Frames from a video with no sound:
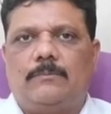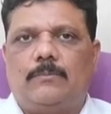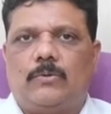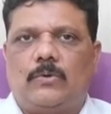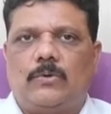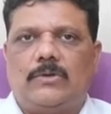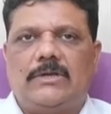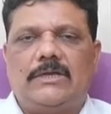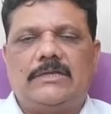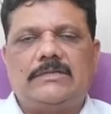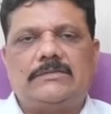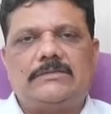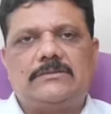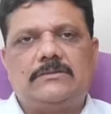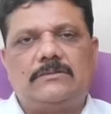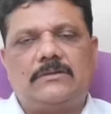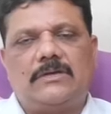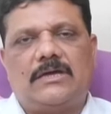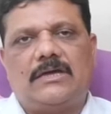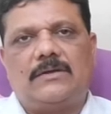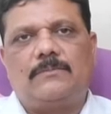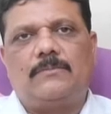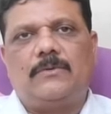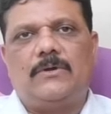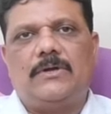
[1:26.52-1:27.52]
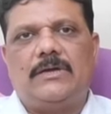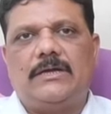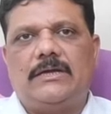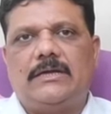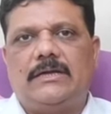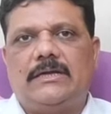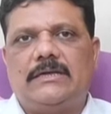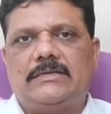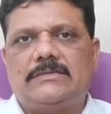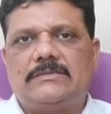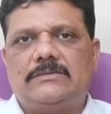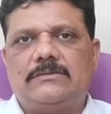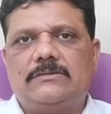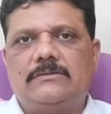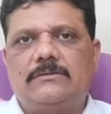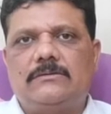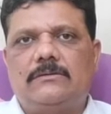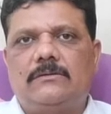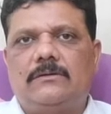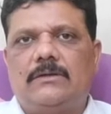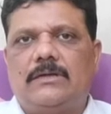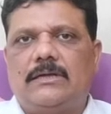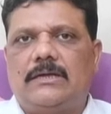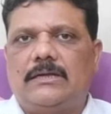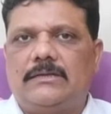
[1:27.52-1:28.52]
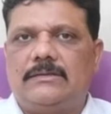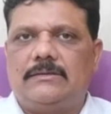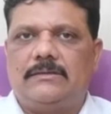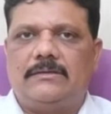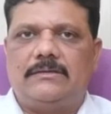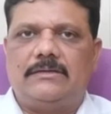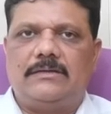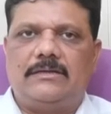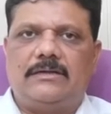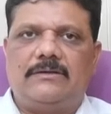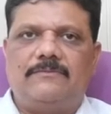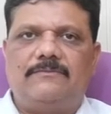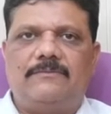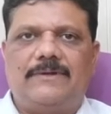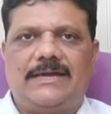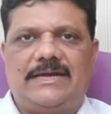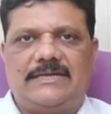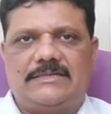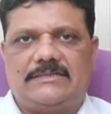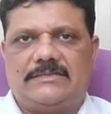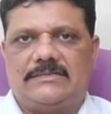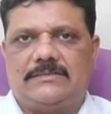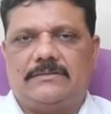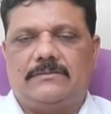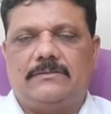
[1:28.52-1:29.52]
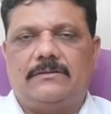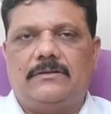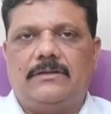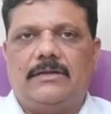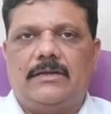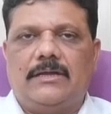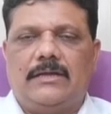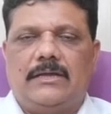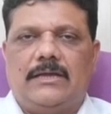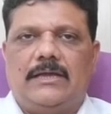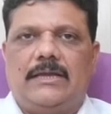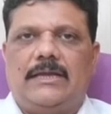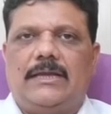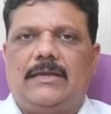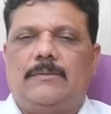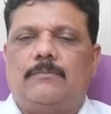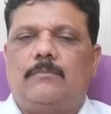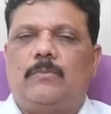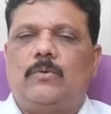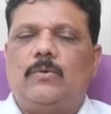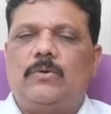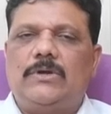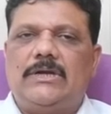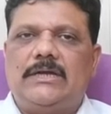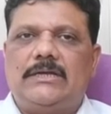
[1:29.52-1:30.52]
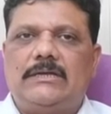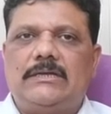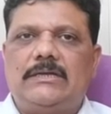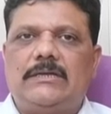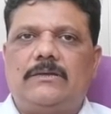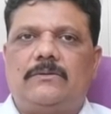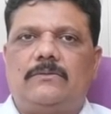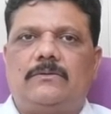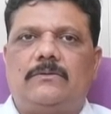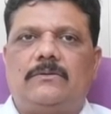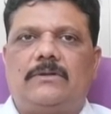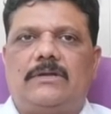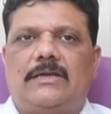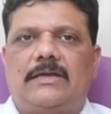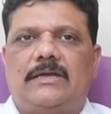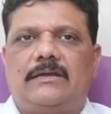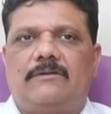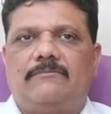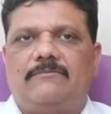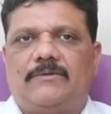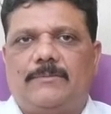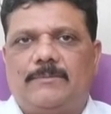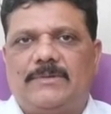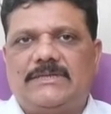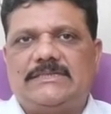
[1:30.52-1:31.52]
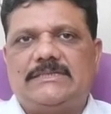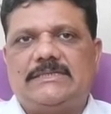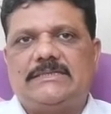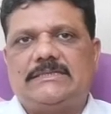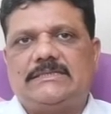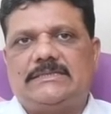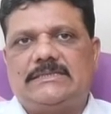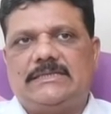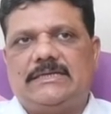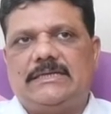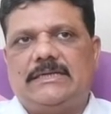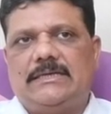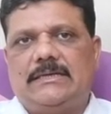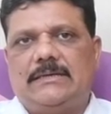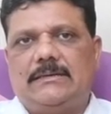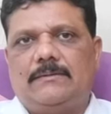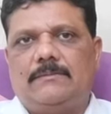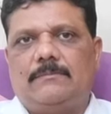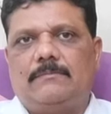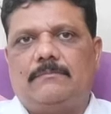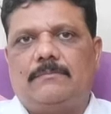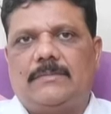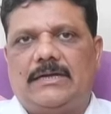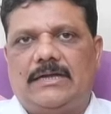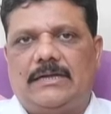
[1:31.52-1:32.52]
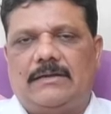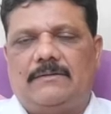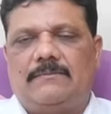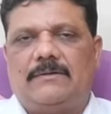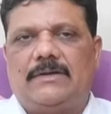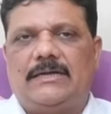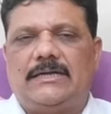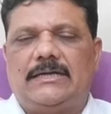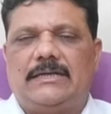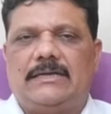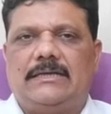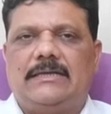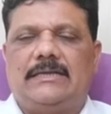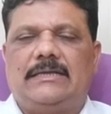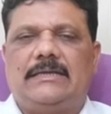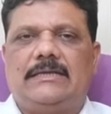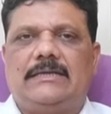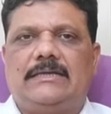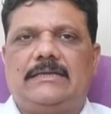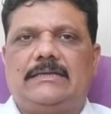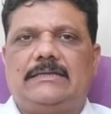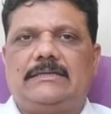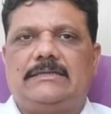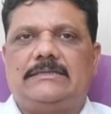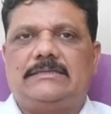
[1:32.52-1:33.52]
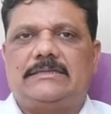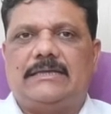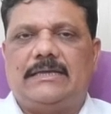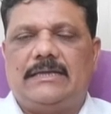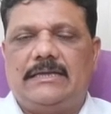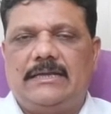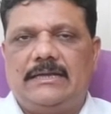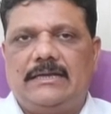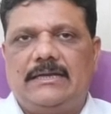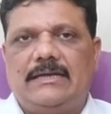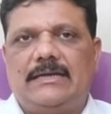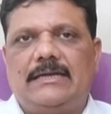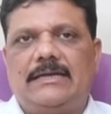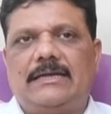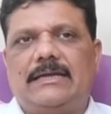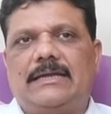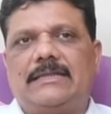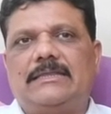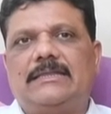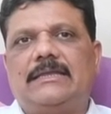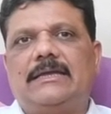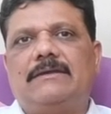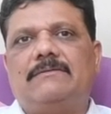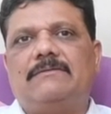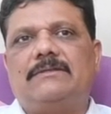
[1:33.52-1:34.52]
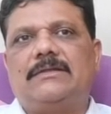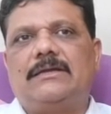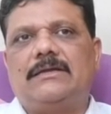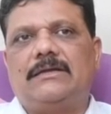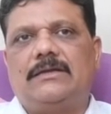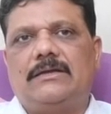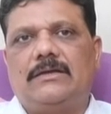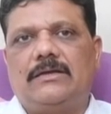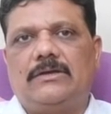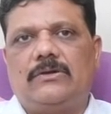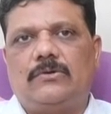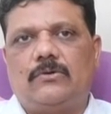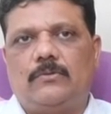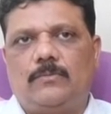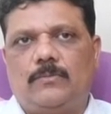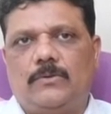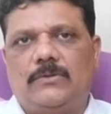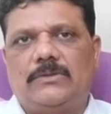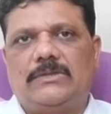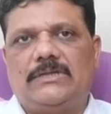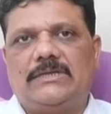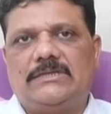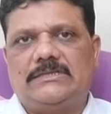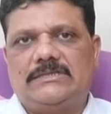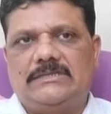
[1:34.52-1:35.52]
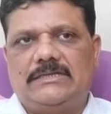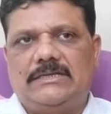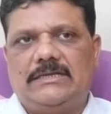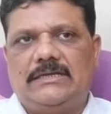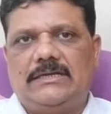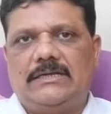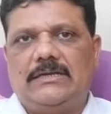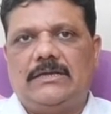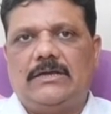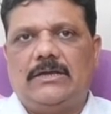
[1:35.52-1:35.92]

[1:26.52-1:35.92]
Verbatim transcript: ప్రోటీన్స్ కార్బోహైడ్రేట్స్ అదేవిధంగా ఫ్యాట్స్ ఈ మూడింటిని కూడా విభజించి మళ్ళీ వాటిల్ని శరీరానికి అందే విధంగా రూపొందించి